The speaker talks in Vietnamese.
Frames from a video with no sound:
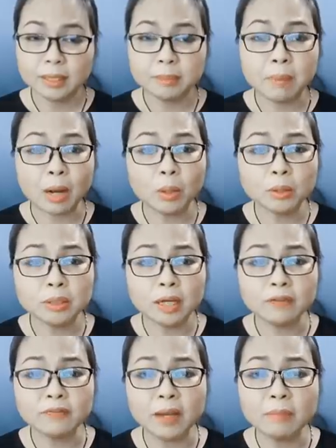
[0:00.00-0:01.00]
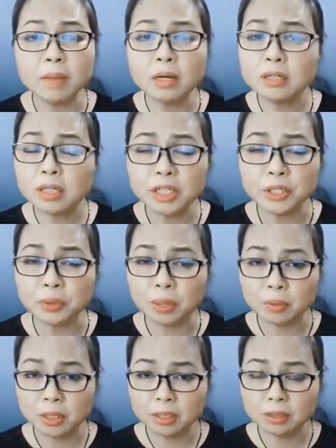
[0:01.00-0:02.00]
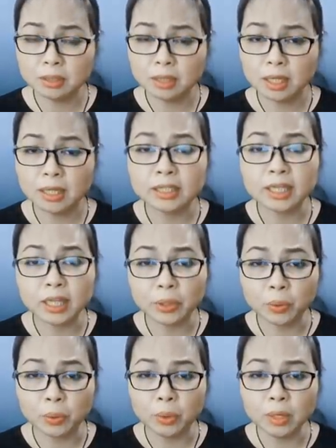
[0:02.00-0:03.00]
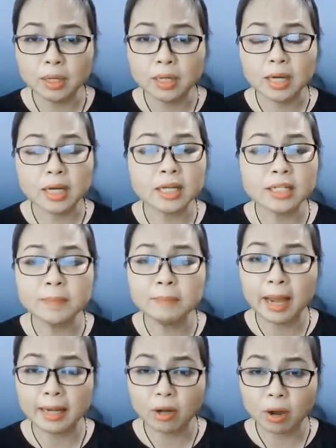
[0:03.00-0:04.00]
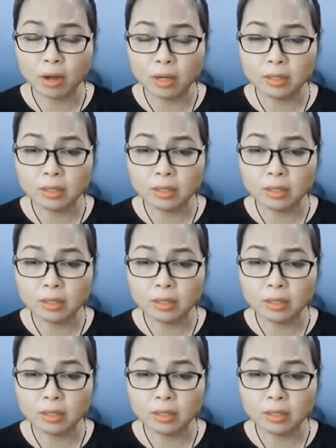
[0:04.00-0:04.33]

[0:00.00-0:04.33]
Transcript: bạn có thể phải mất rất nhiều công sức tiền của khi giúp ai đó